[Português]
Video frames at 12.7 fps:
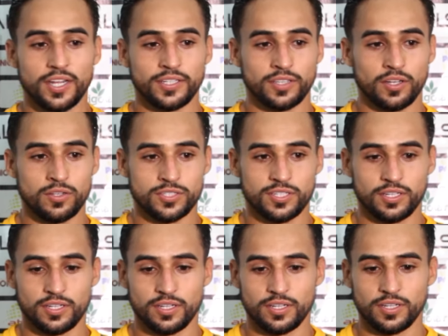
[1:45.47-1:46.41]
Então,
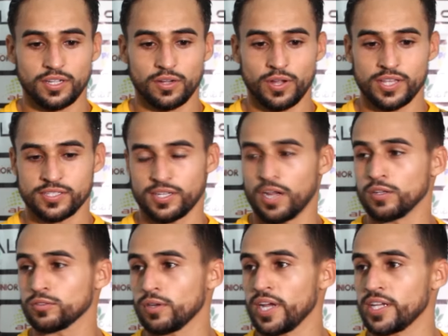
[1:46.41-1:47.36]
assim, eu
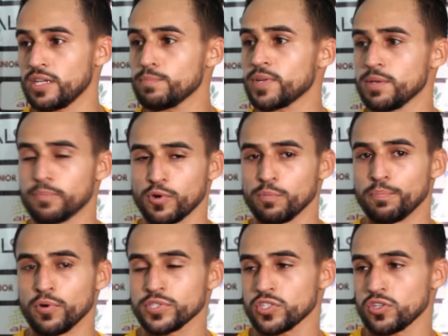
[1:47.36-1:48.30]
ressalto a equipe que
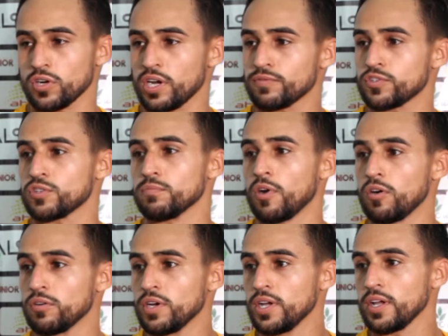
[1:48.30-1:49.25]
propôs a jogar
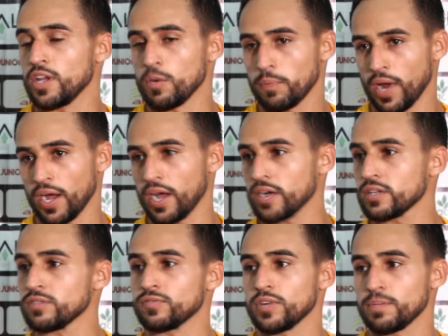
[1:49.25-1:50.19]
futebol e ao placar
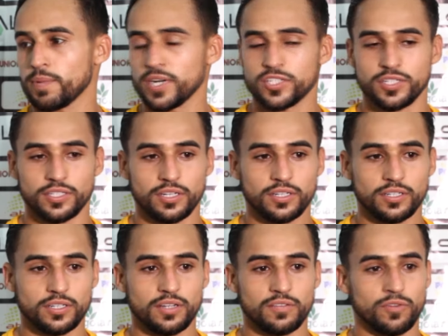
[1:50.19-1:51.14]
que foi a partida
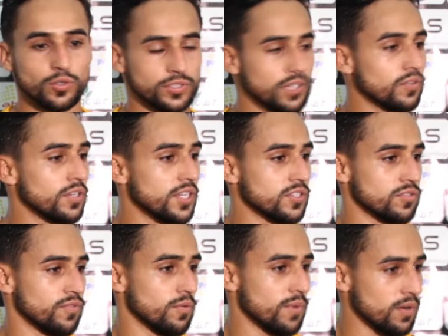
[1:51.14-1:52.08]
voltando ao
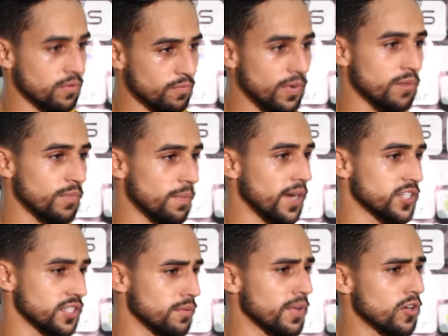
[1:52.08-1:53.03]
início, foi uma, uma, uma,
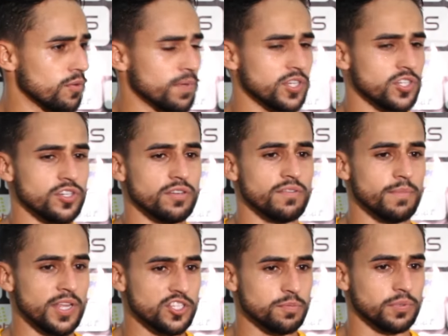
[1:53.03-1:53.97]
partida bem competitiva,
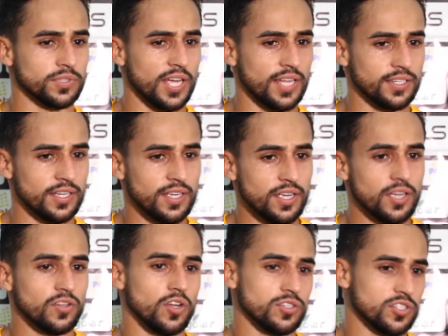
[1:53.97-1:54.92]
bem disputada.
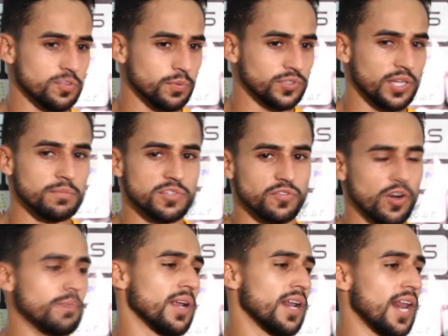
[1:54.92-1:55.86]
Nós disputamos de
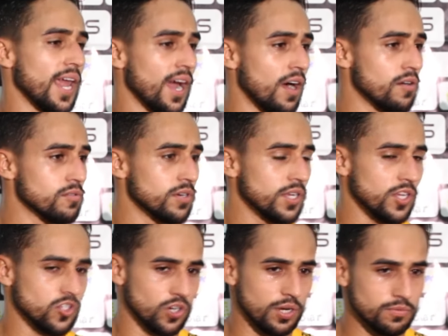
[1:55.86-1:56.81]
forma leal
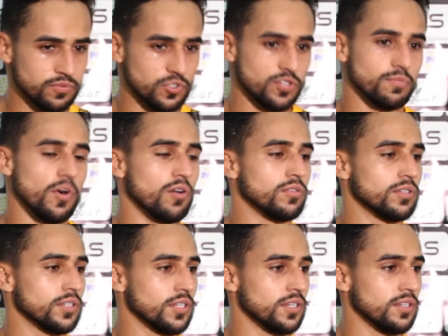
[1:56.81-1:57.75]
e jogamos futebol.
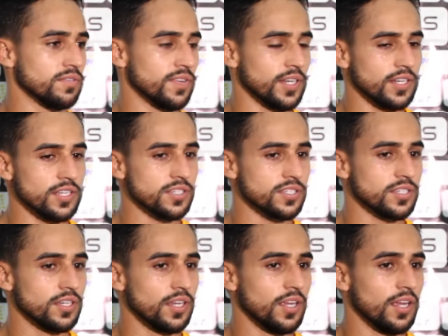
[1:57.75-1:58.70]
E feliz
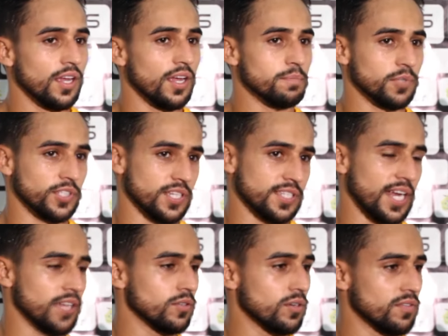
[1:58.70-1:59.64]
é, por ter
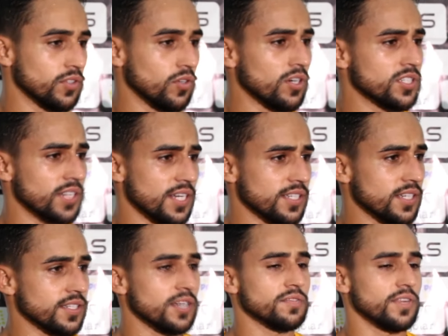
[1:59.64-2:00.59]
saído com a vitória de 3 a
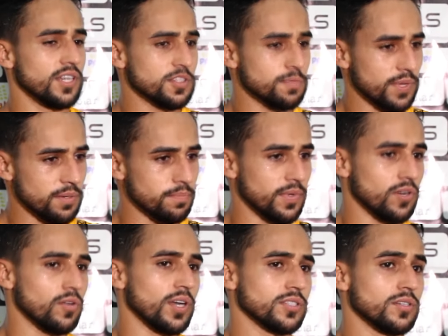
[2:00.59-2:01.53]
0 feliz pela primeira
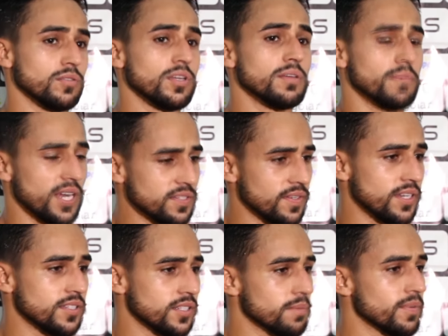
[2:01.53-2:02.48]
colação e mais
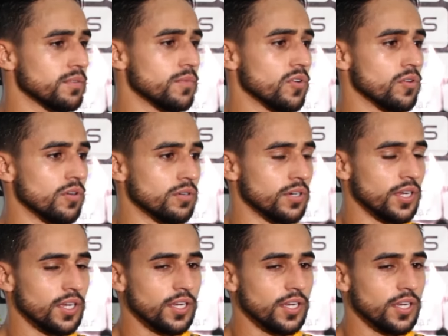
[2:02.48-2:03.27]
feliz ainda pelo meu gol.